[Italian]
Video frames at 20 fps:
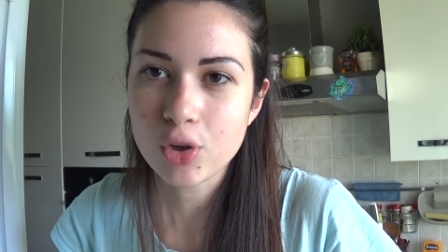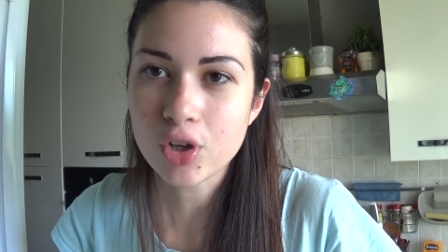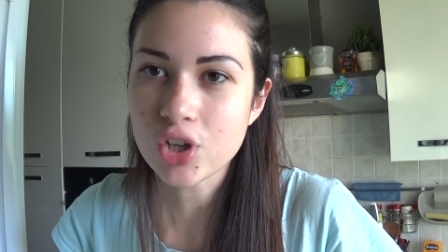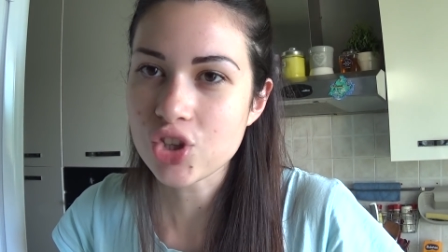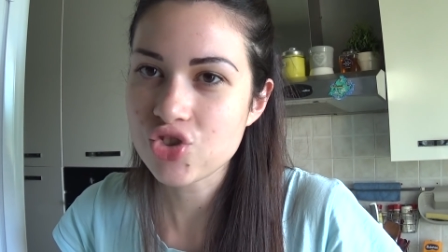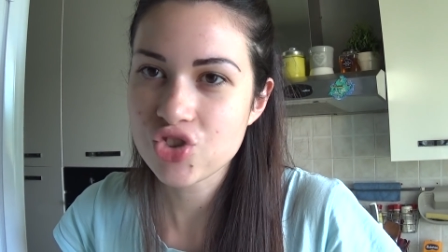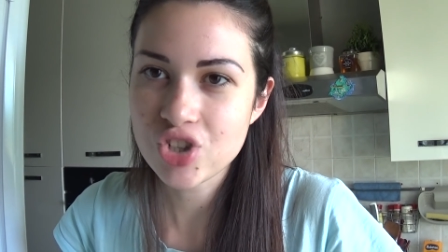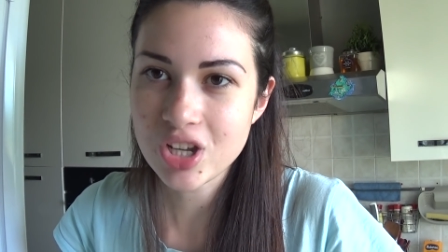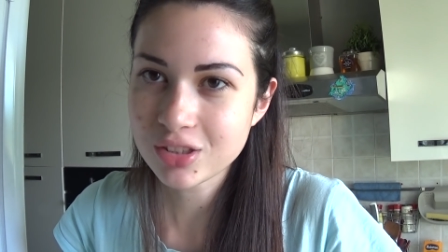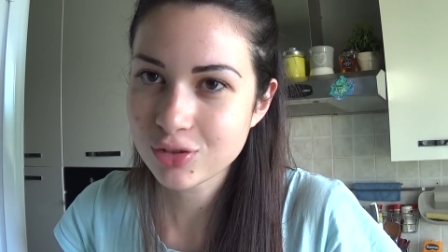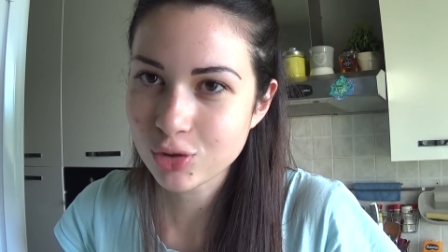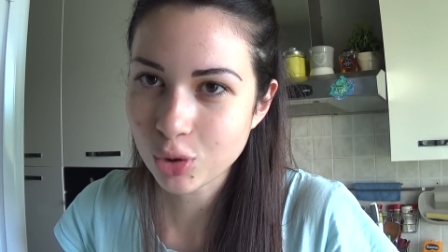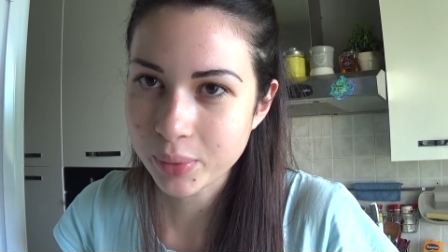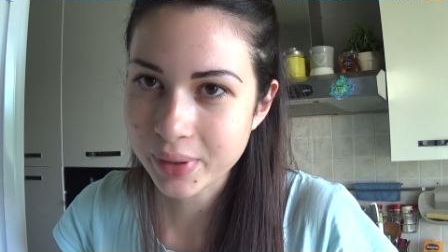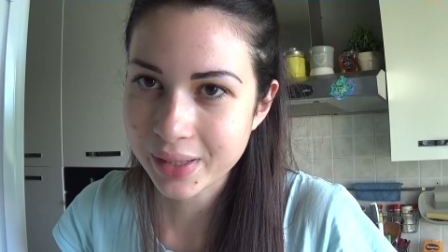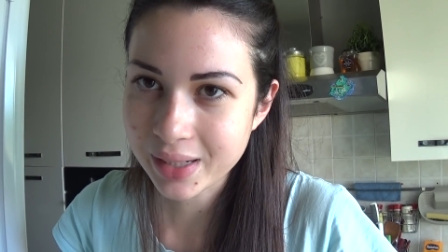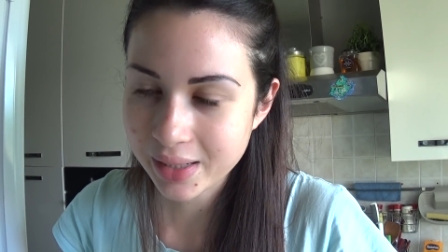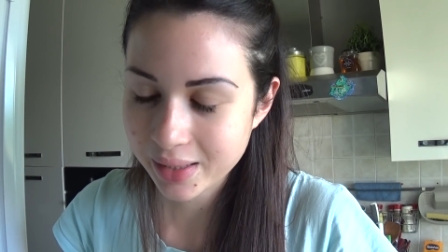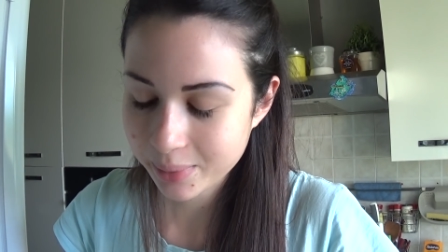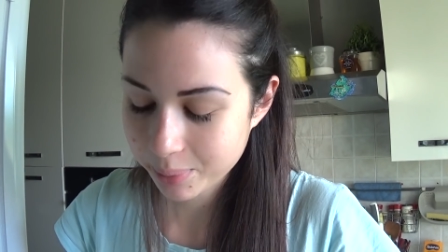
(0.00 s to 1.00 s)
ho il rigetto
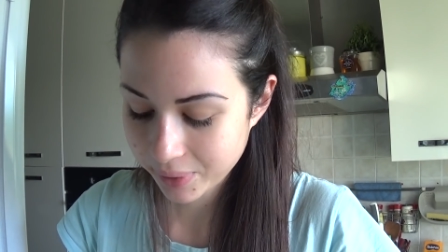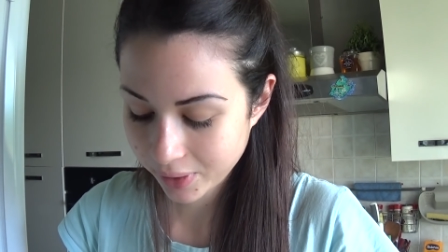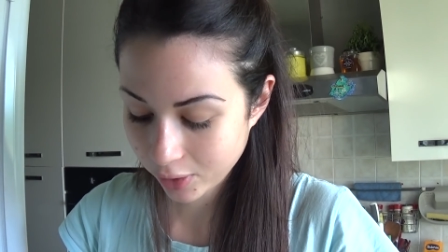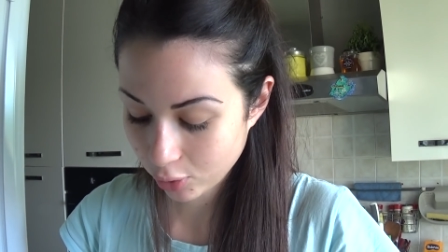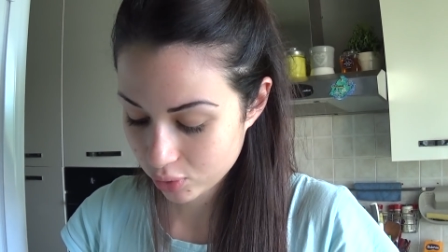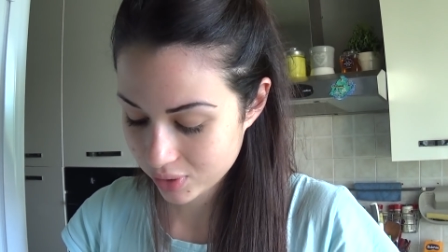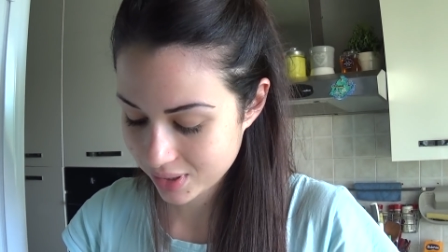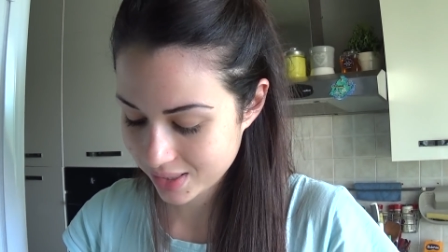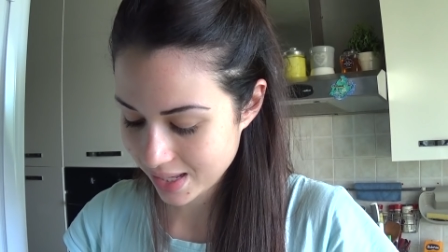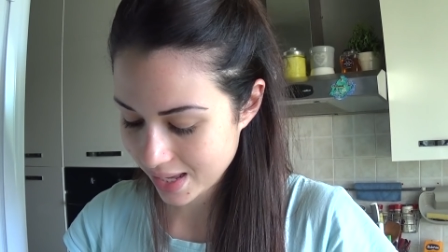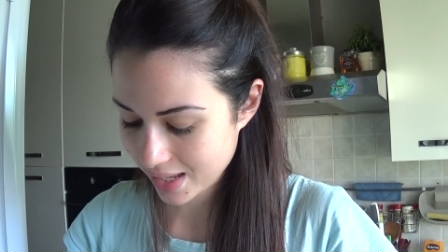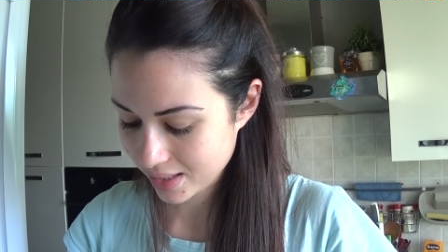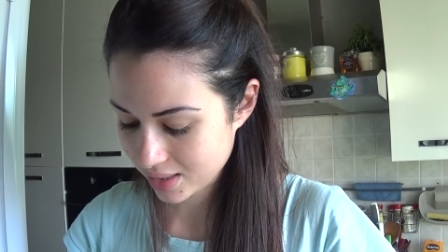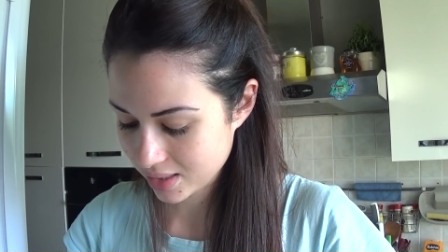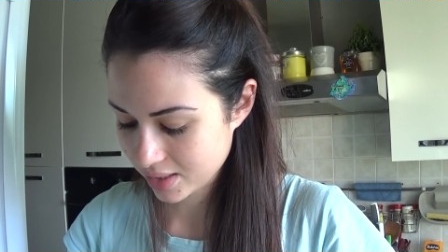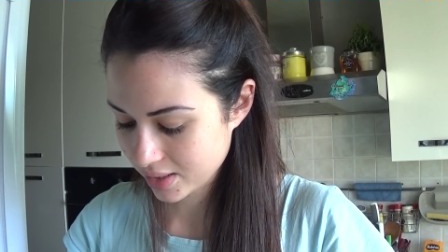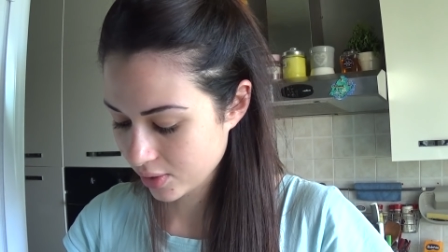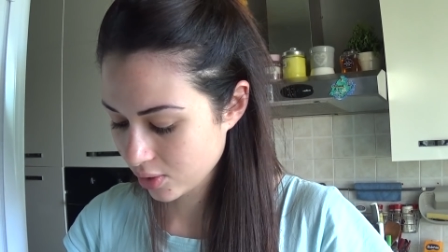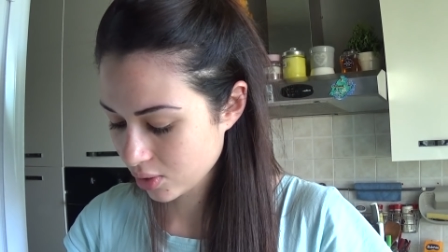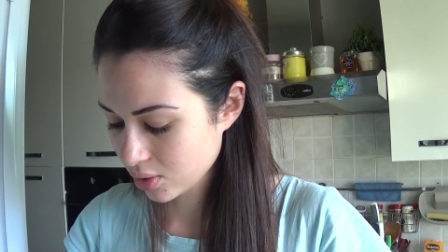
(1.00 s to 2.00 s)
per, per lo
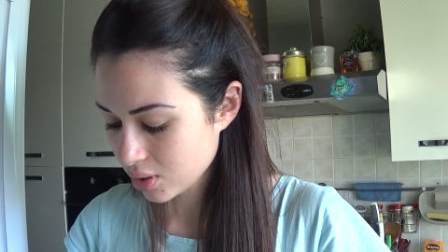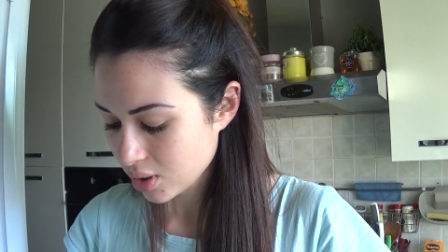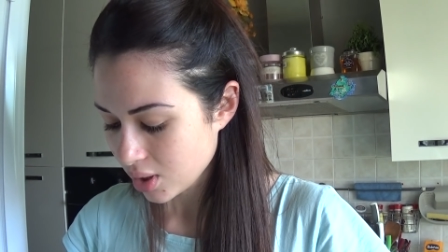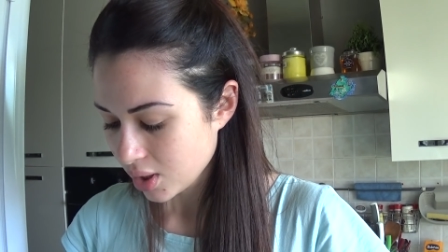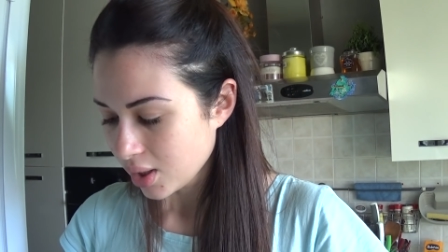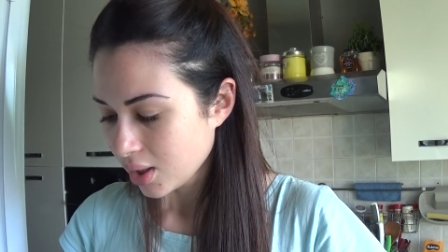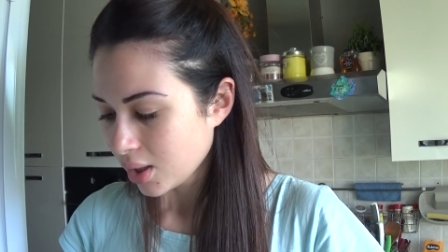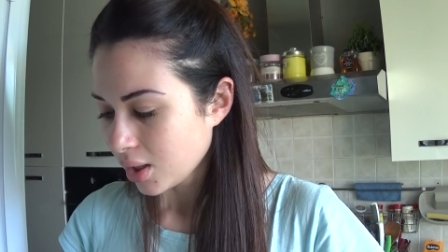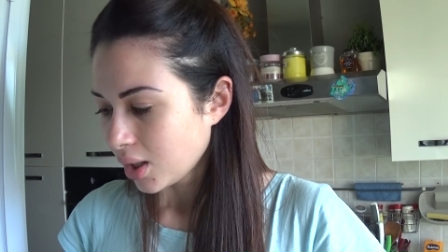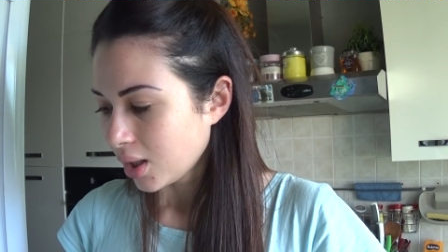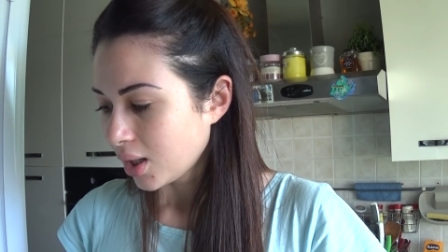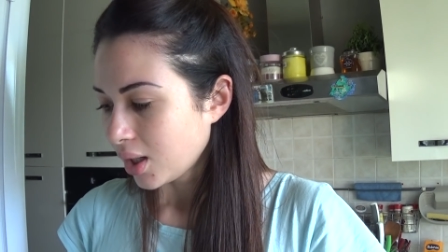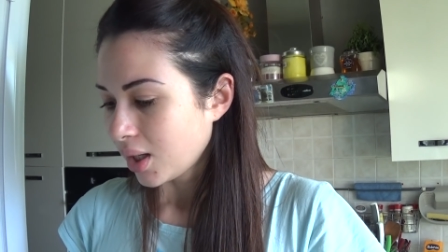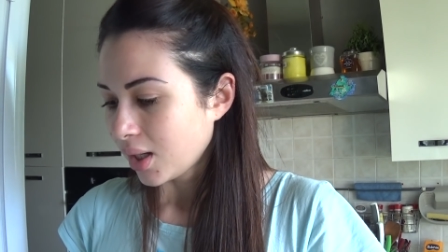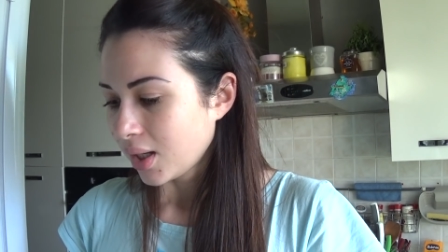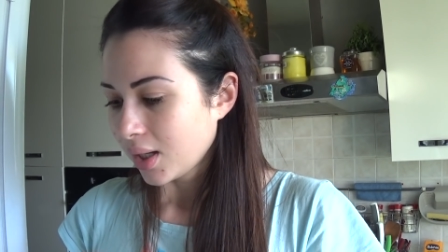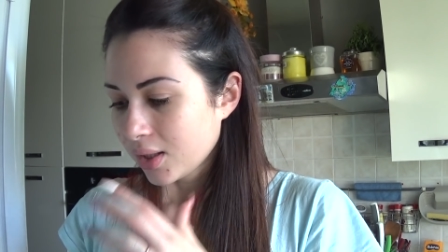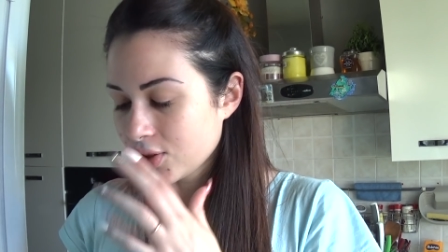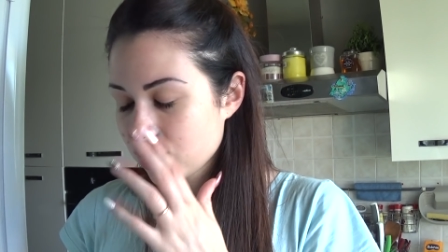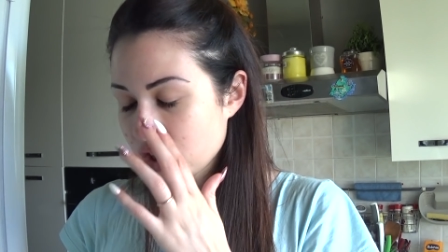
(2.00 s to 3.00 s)
zenzero
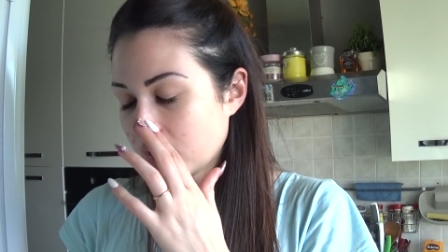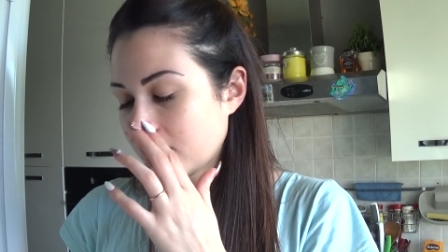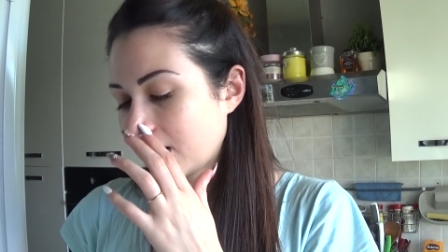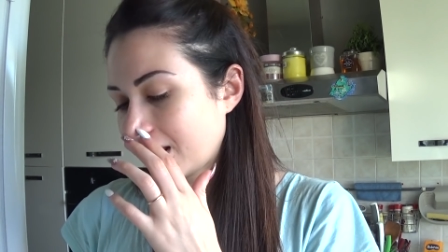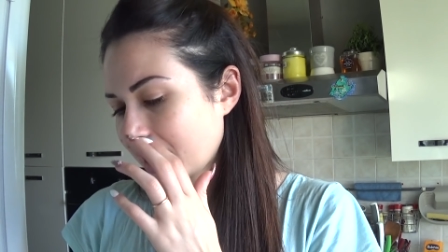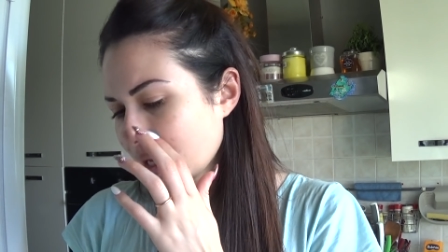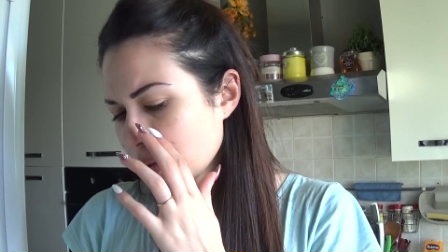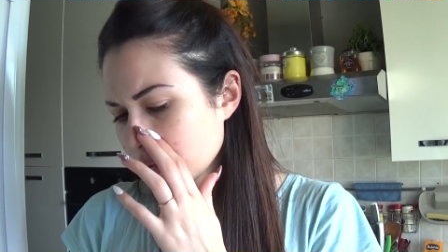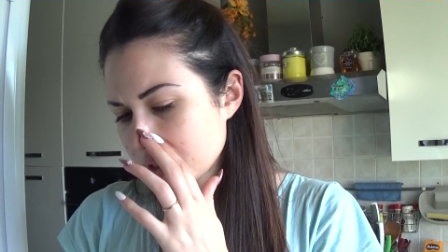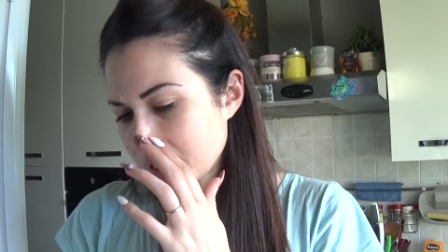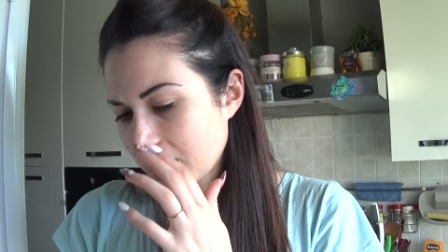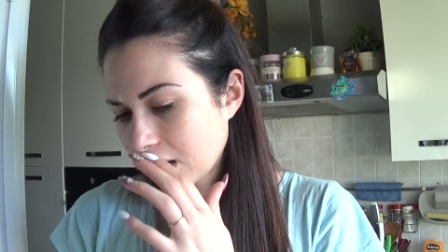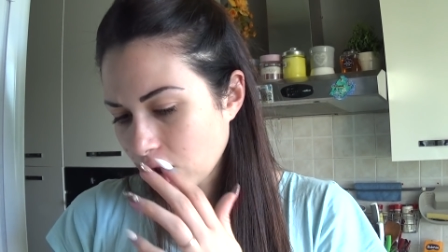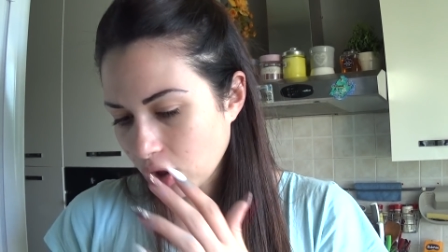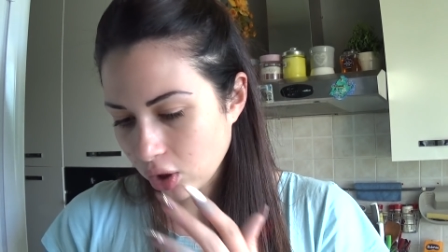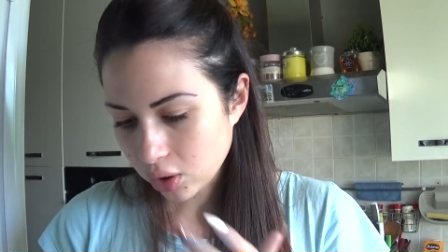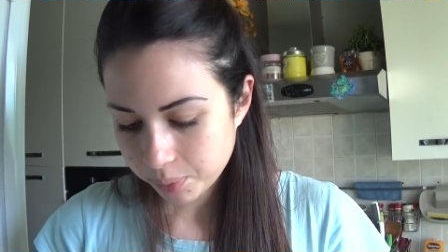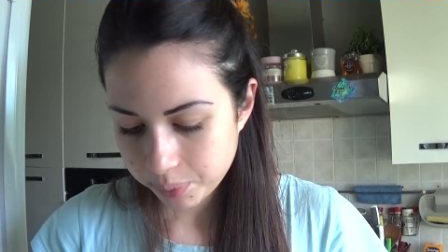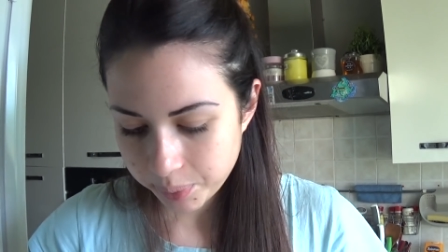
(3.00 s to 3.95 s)
la nausea no